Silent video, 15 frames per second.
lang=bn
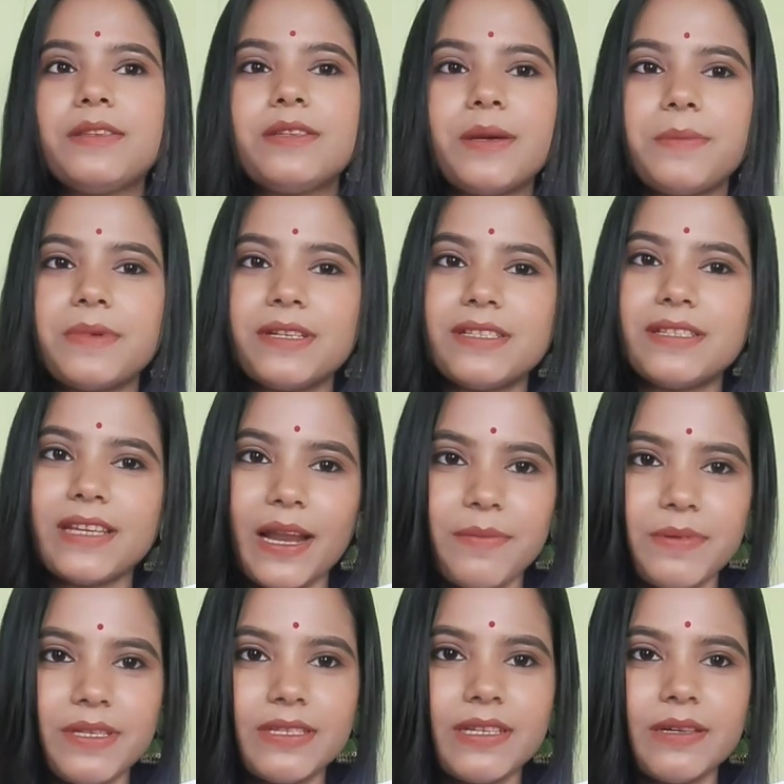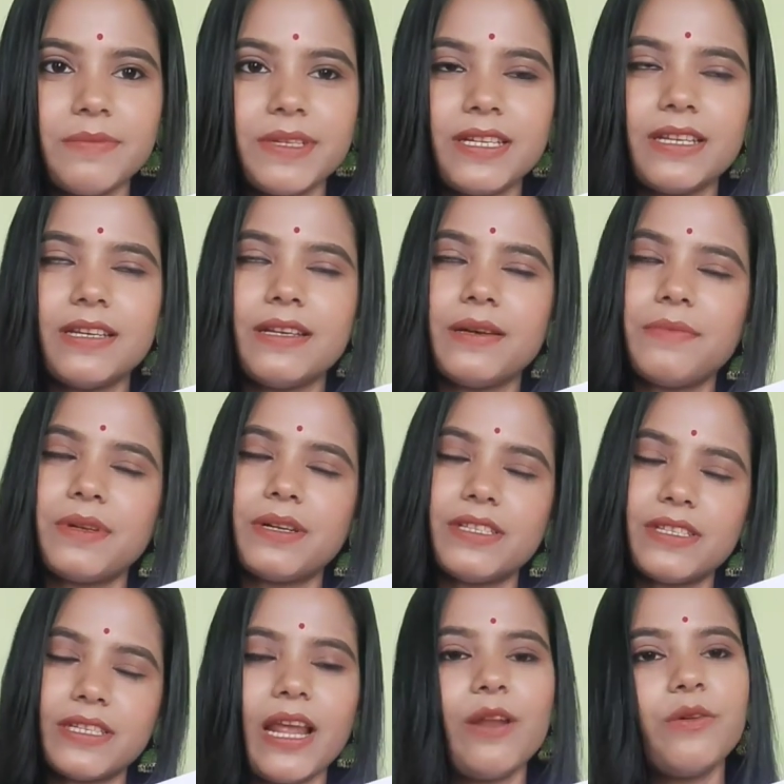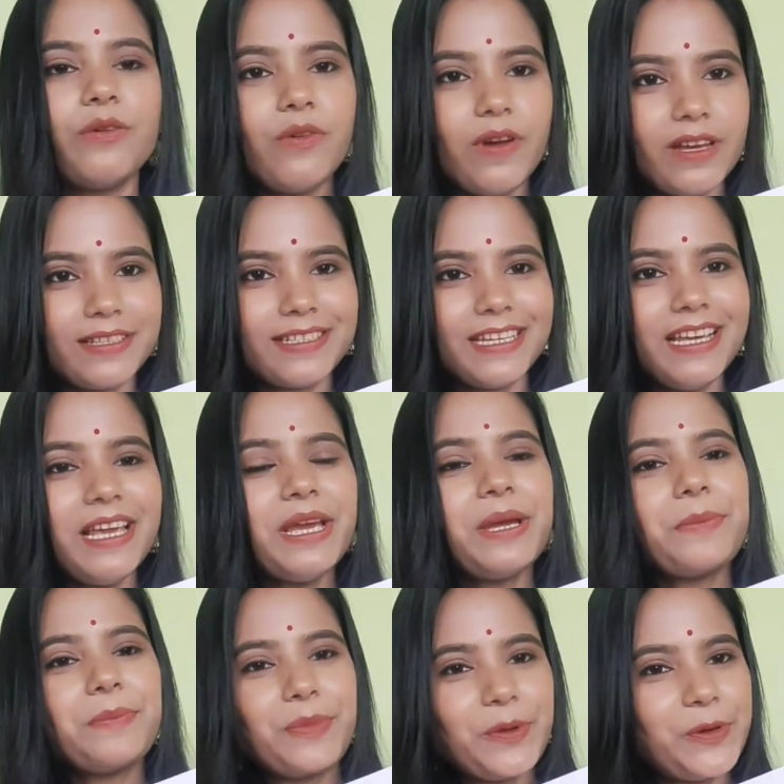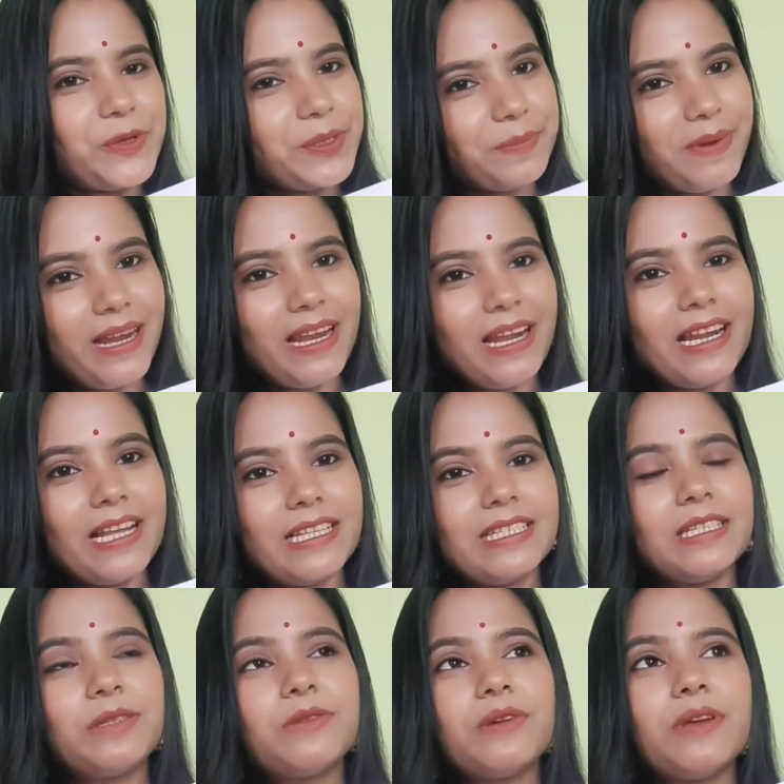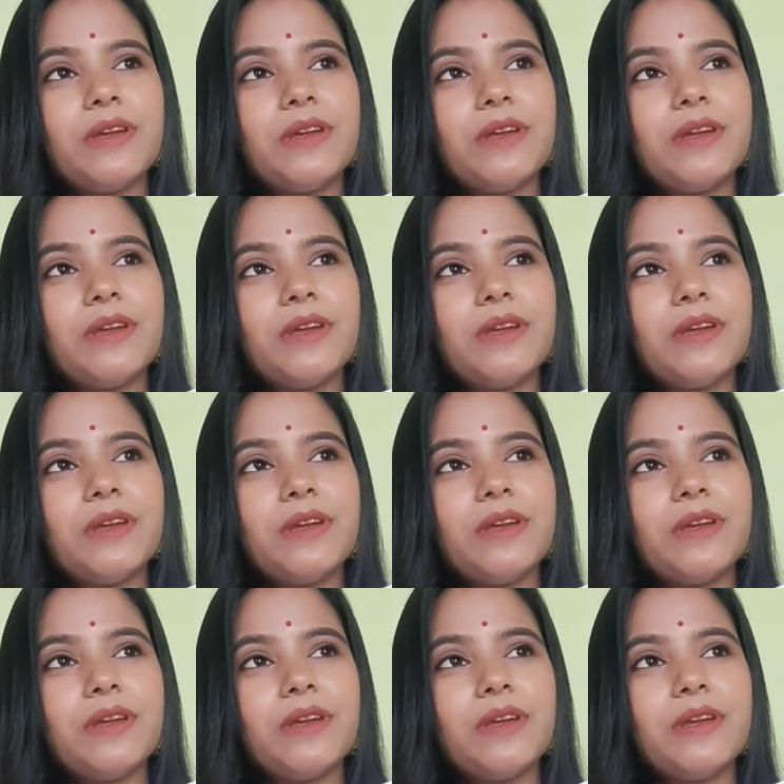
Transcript: আমার সার্ভিস মানে আমার স্যালুনও আছে বিউটি পার্লার আছে তো